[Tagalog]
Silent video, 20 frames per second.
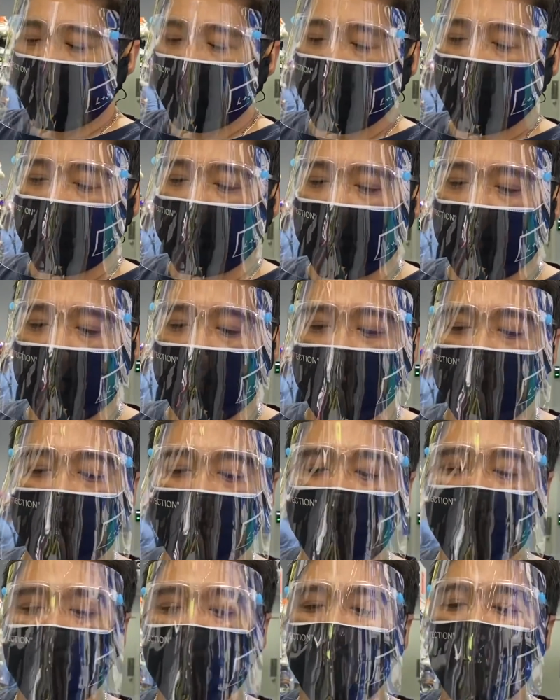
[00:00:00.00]
yung
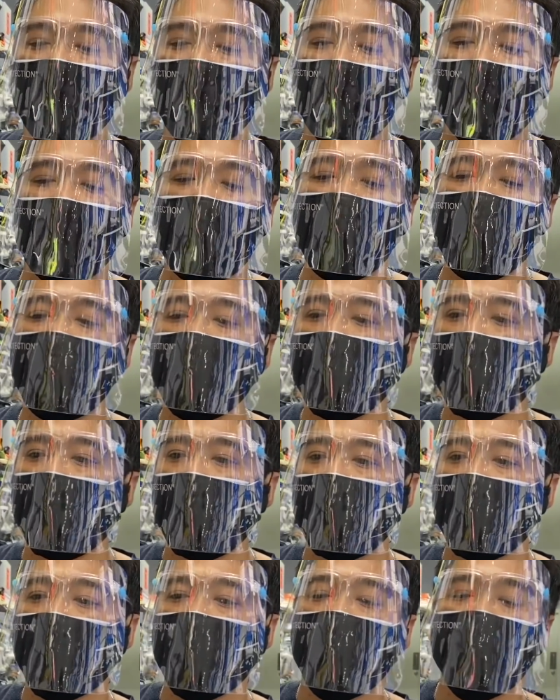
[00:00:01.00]
Chaos Crazy
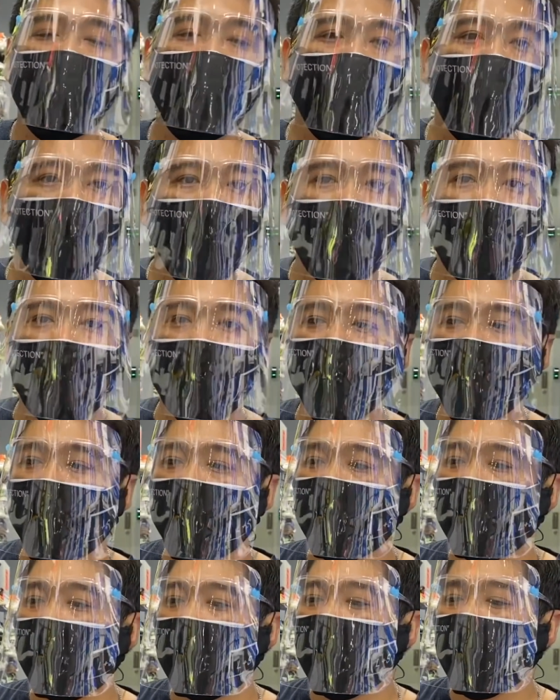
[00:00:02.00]
Chaos, 2,000
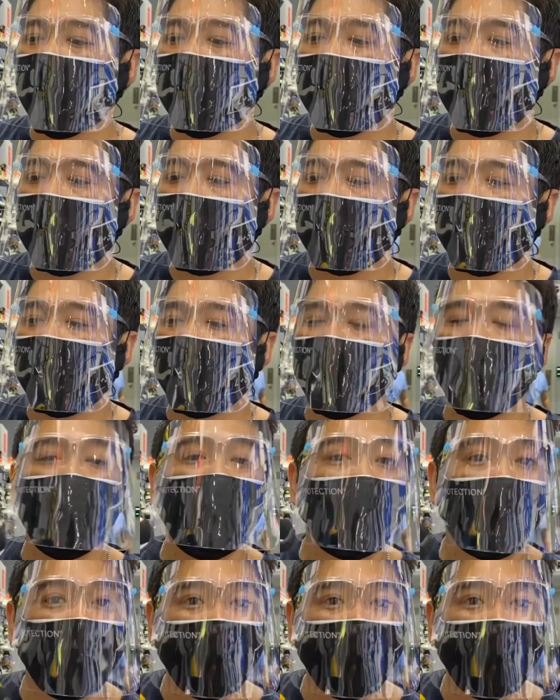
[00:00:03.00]
pesos na lang rin to ng